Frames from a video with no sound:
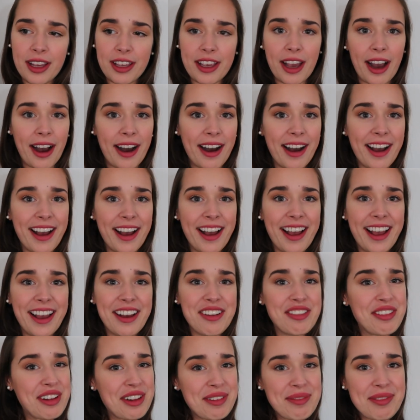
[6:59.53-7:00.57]
Ja,
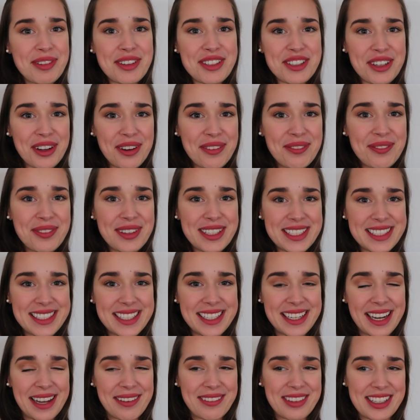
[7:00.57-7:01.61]
fehlt mir schon ein
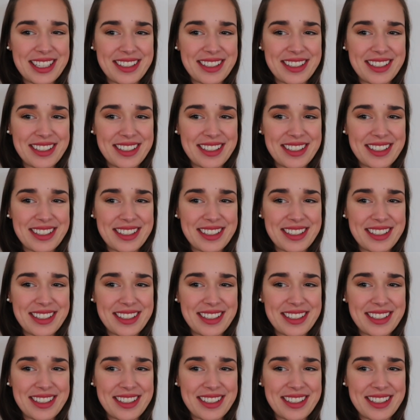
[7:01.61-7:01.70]
bisschen, aber